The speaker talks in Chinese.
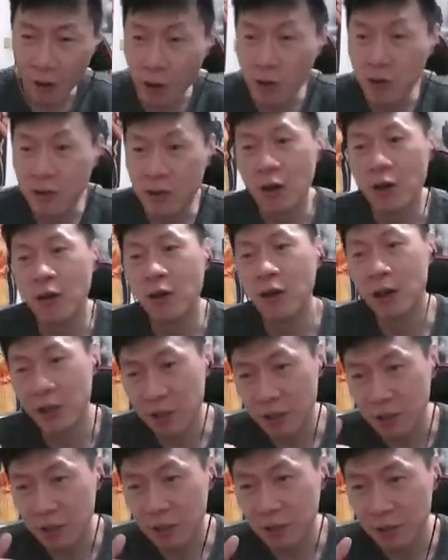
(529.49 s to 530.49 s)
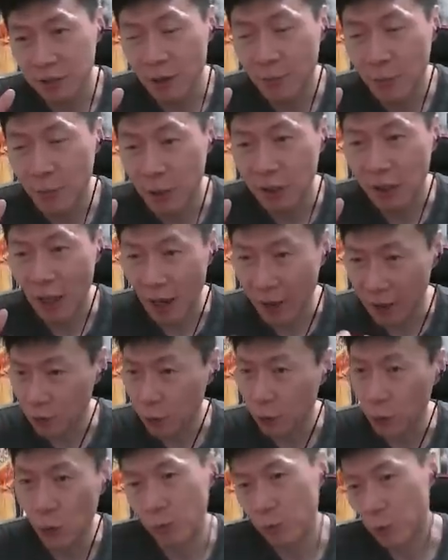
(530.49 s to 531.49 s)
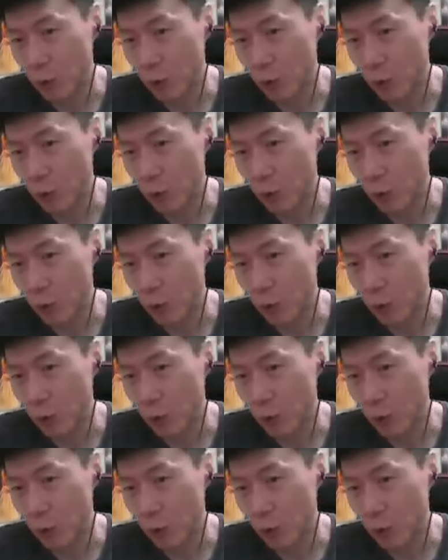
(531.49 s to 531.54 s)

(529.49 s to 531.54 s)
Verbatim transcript: 又吃又喝已经证明拿很多，